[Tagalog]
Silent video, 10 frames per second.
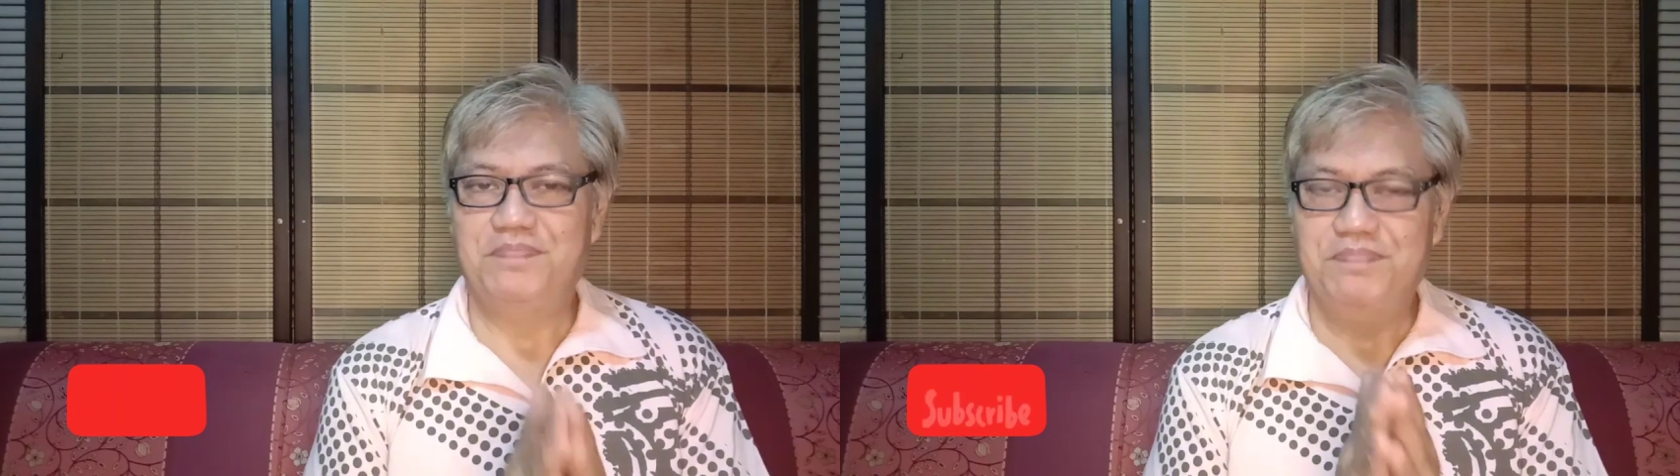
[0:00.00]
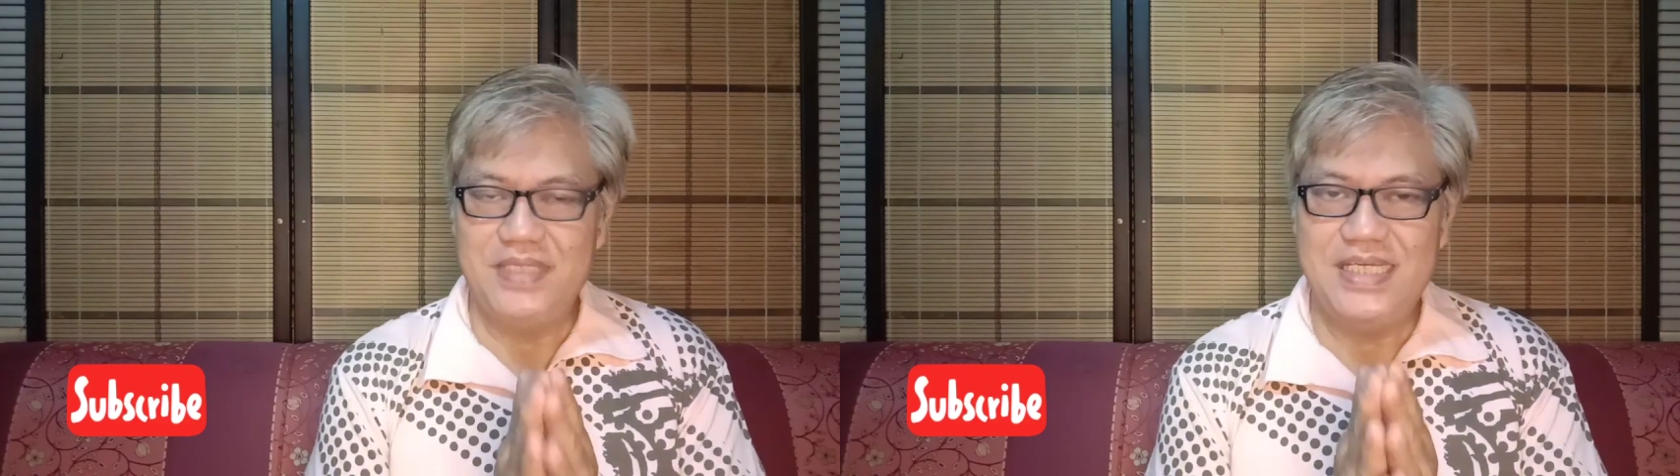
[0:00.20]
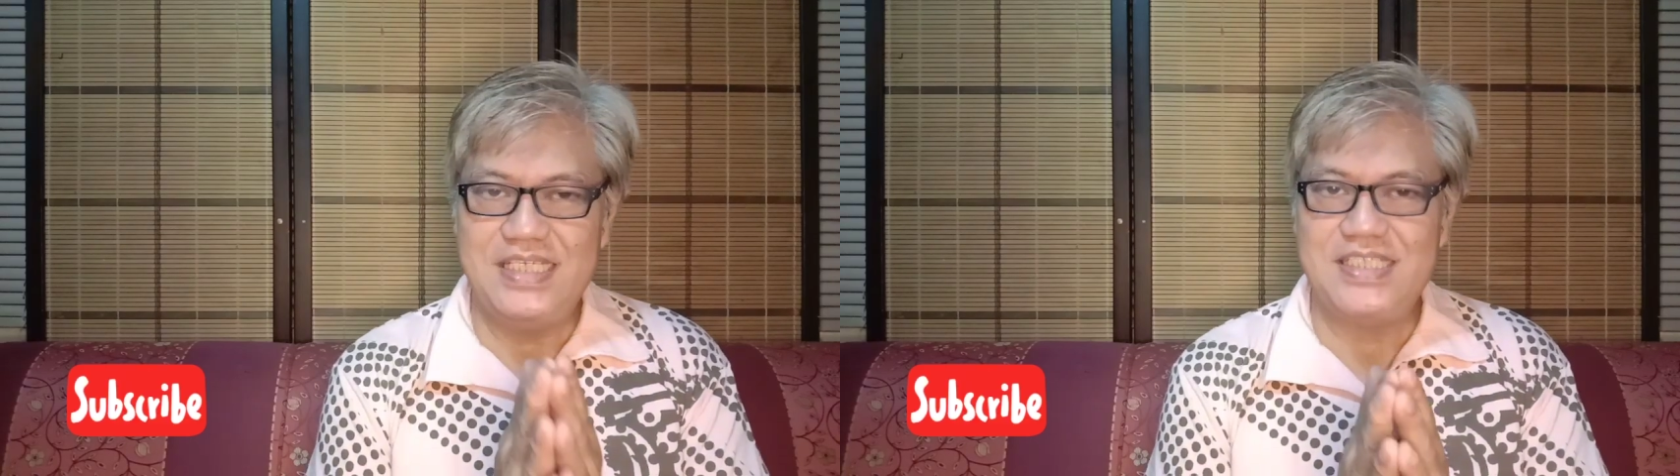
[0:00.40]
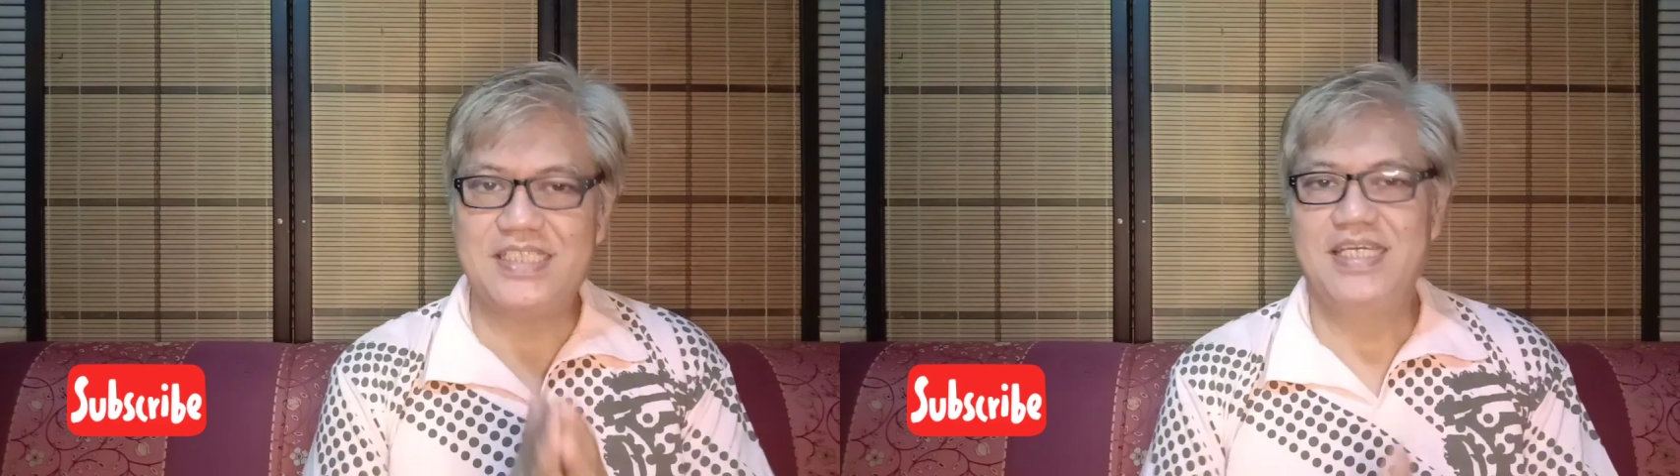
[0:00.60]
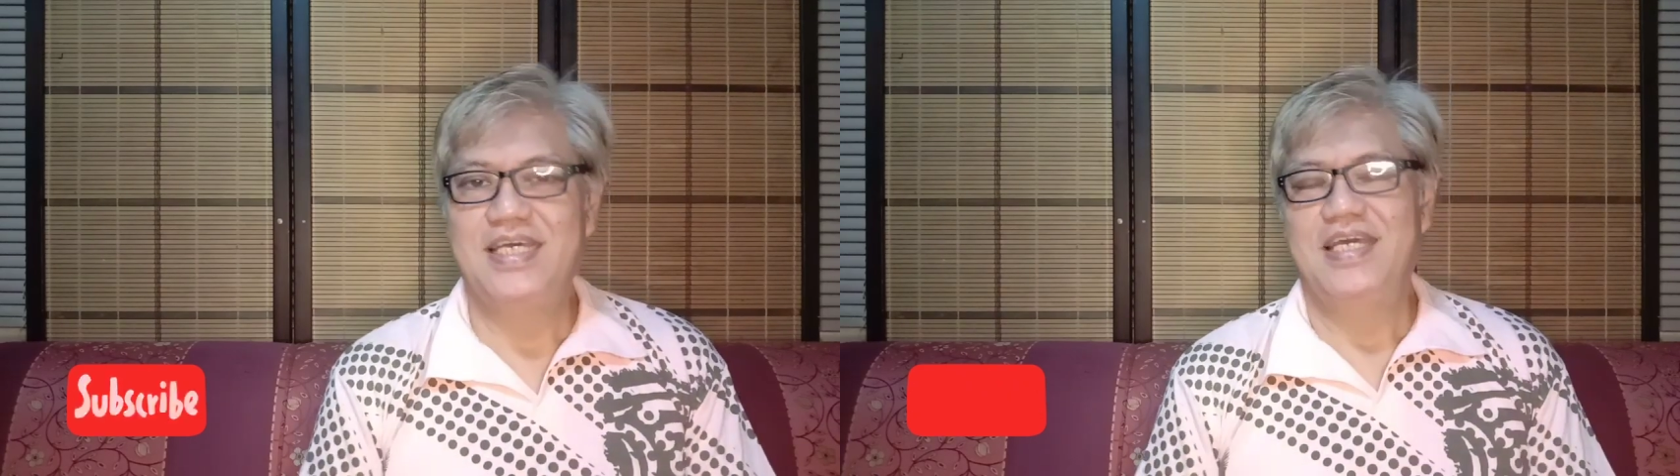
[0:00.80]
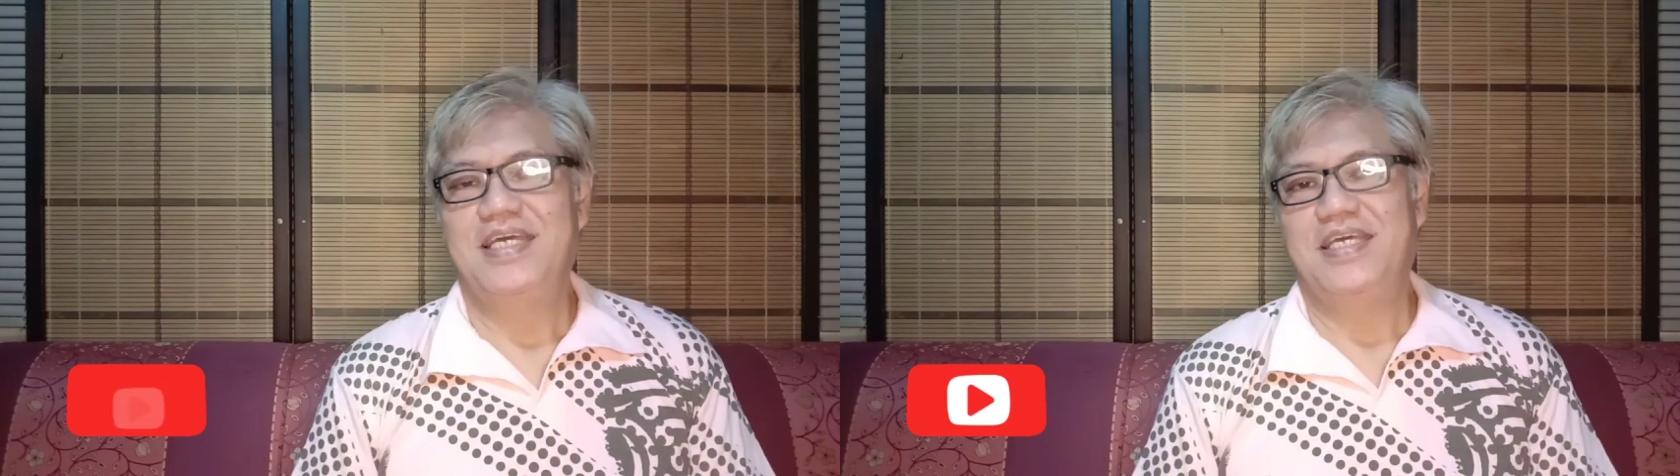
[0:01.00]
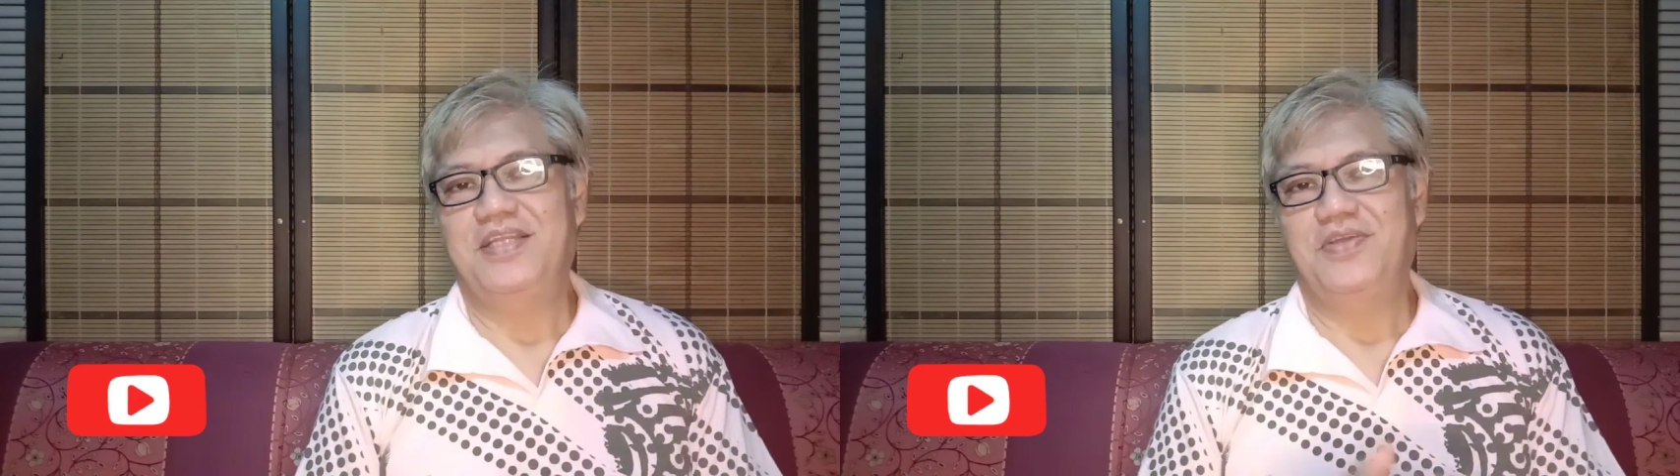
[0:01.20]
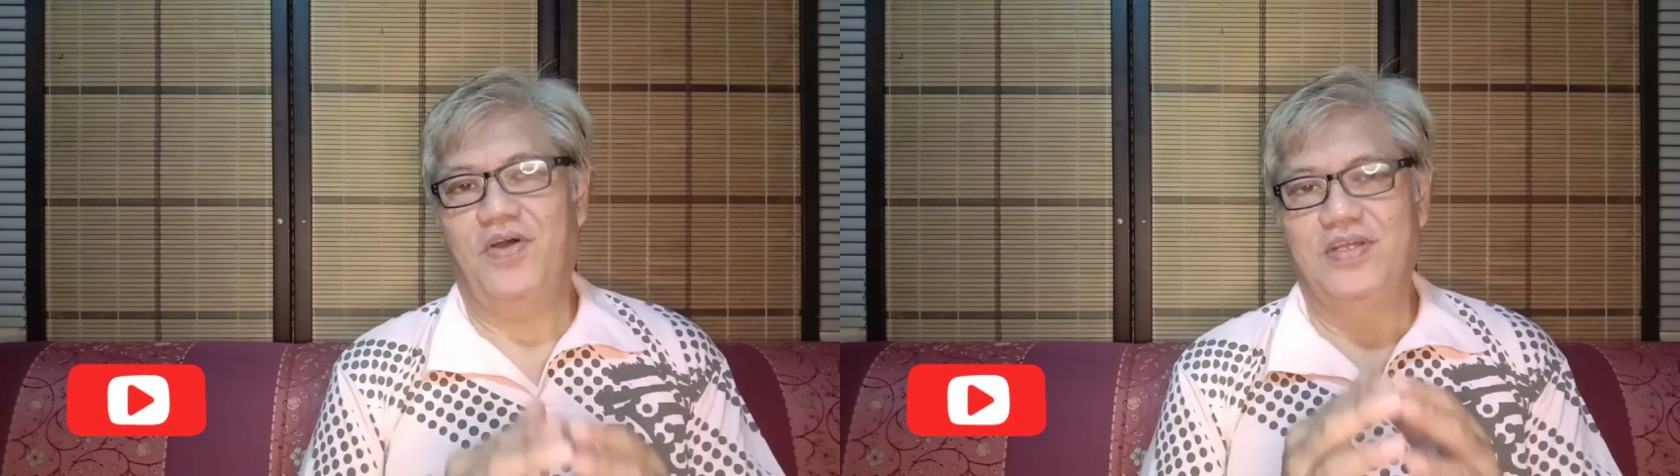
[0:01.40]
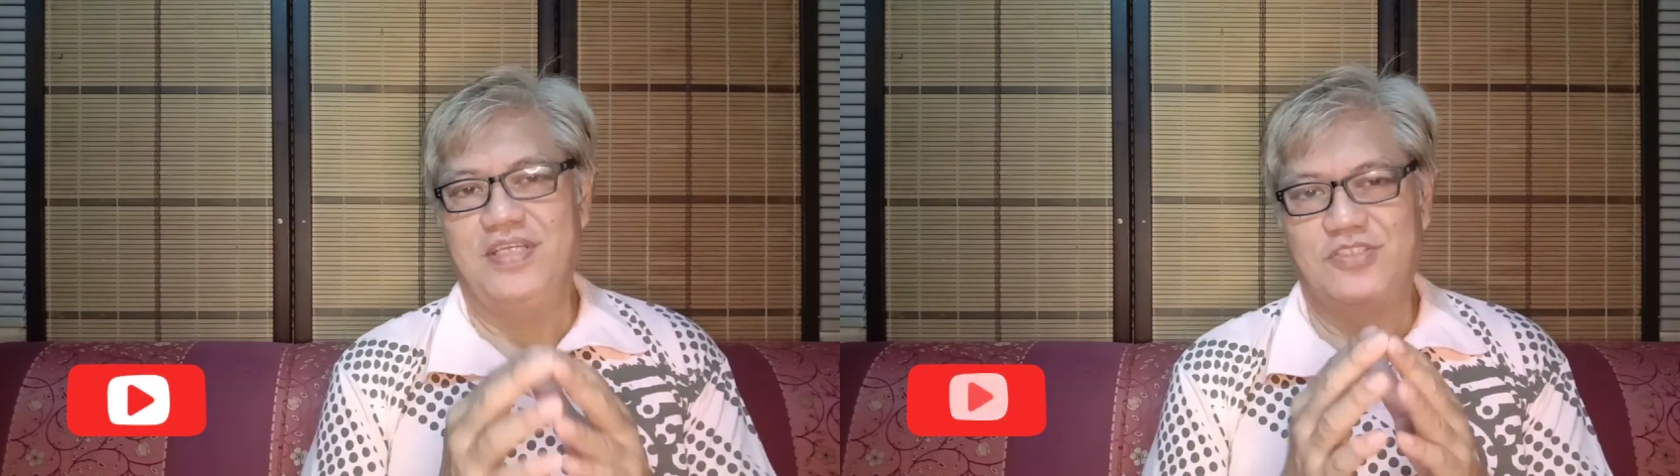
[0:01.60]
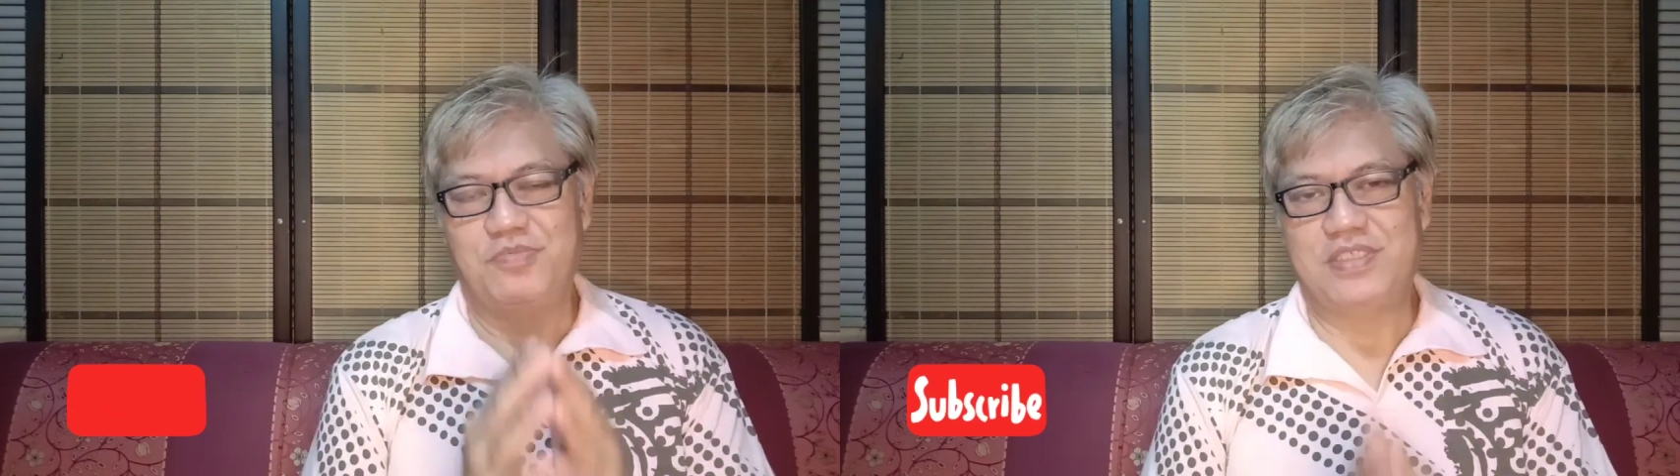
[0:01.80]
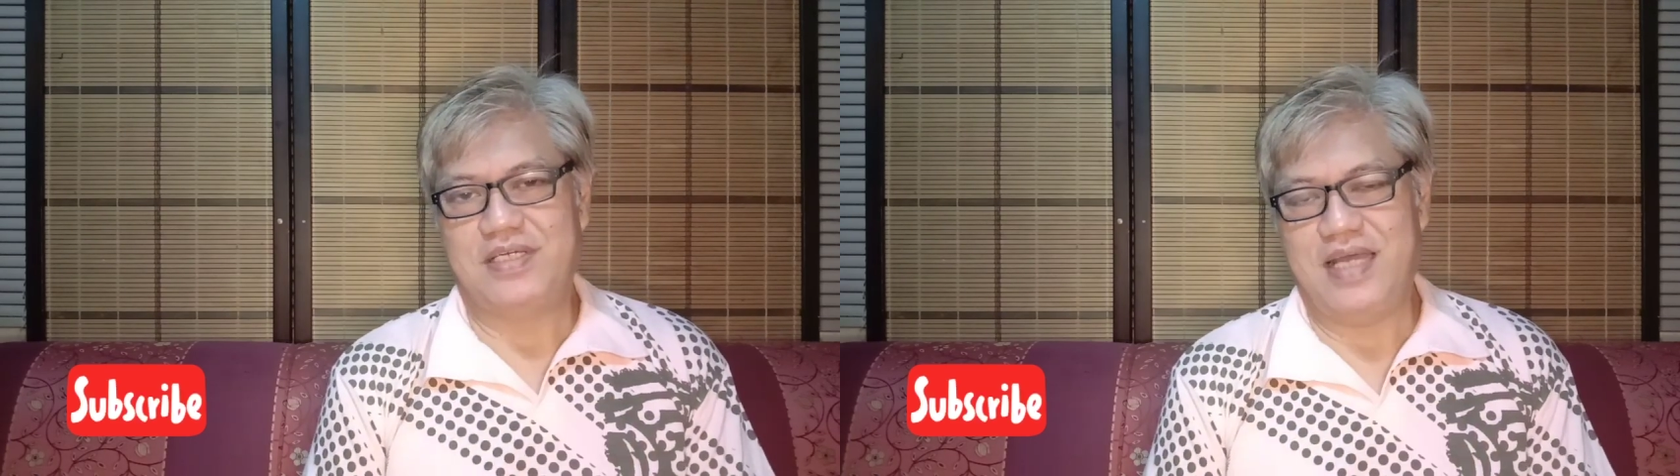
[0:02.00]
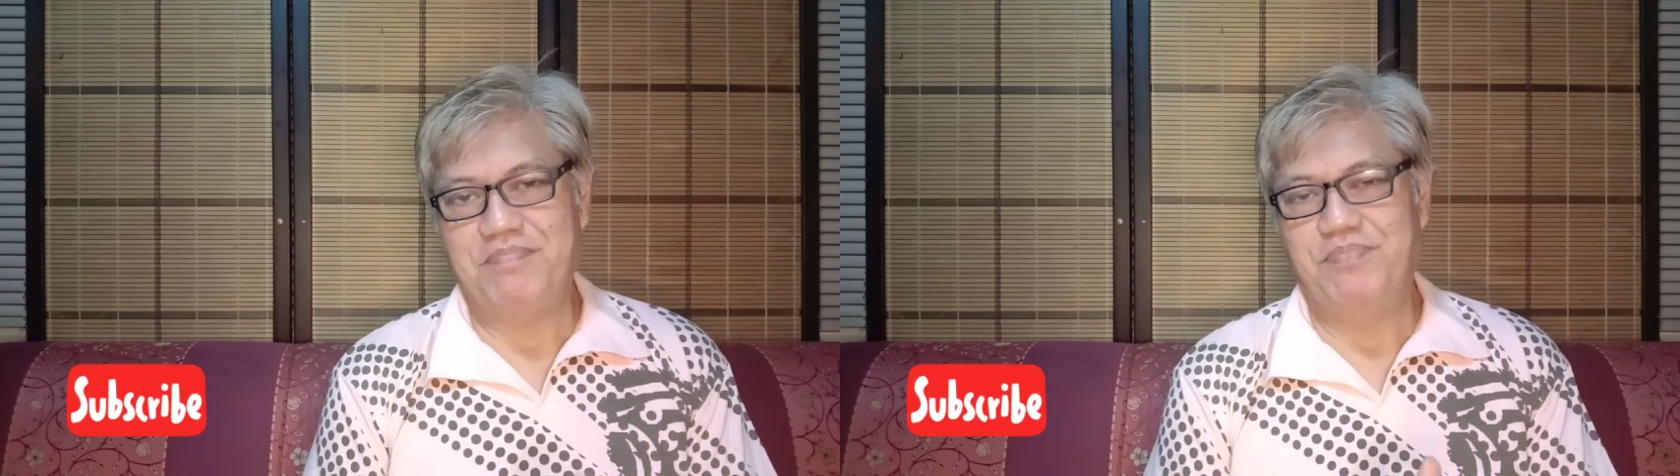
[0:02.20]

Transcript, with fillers: please hit on the subscribe